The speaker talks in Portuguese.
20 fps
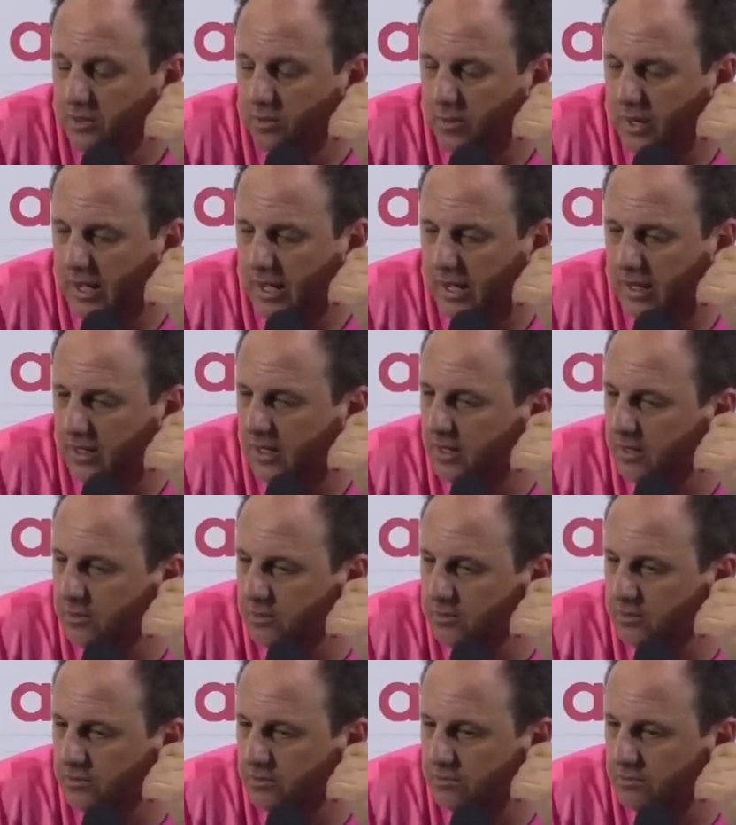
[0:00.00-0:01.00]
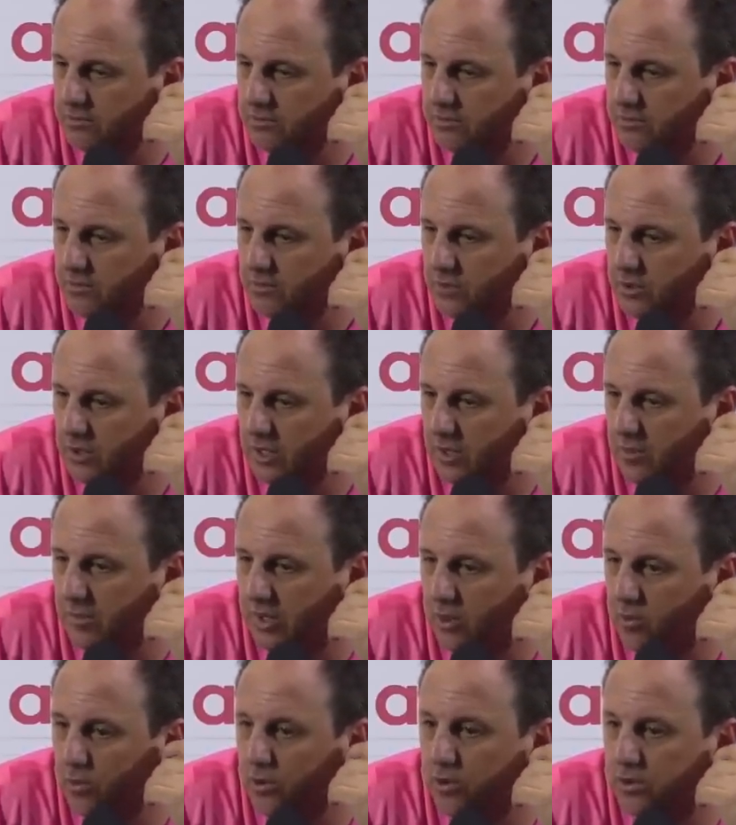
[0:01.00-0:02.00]
Não há nenhum
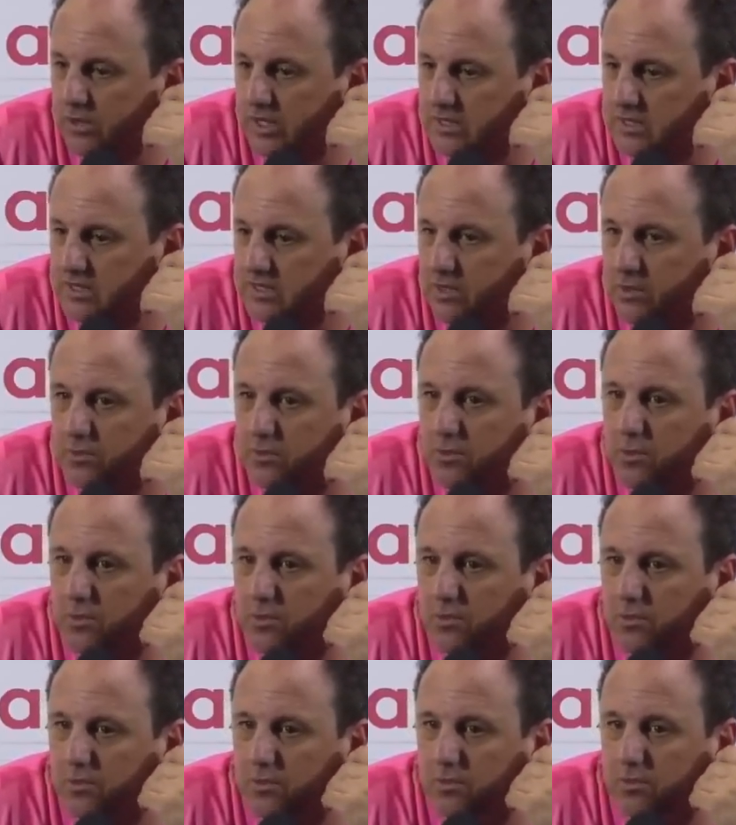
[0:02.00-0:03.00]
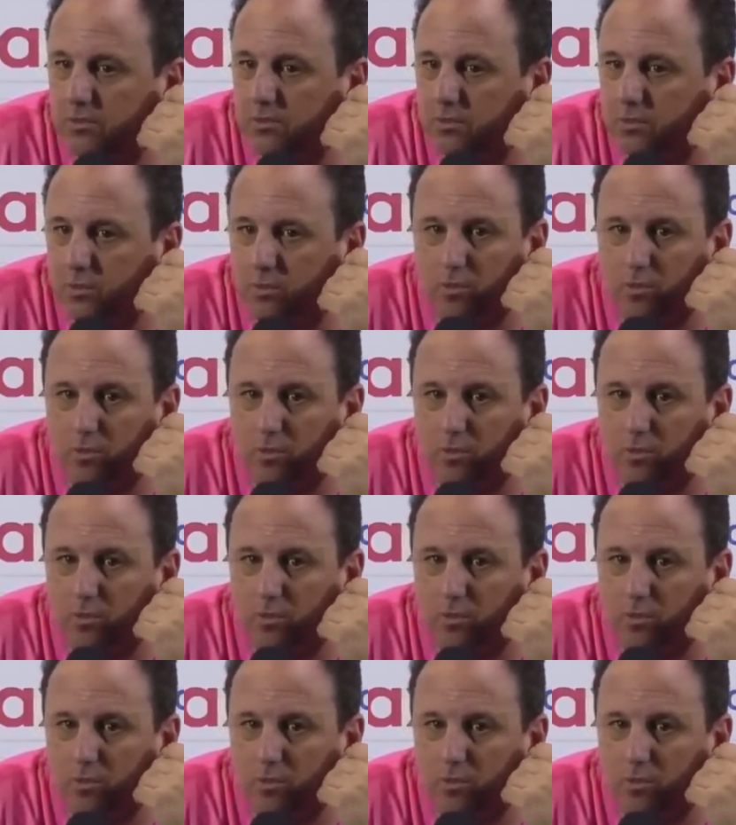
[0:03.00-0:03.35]
nenhuma conotação com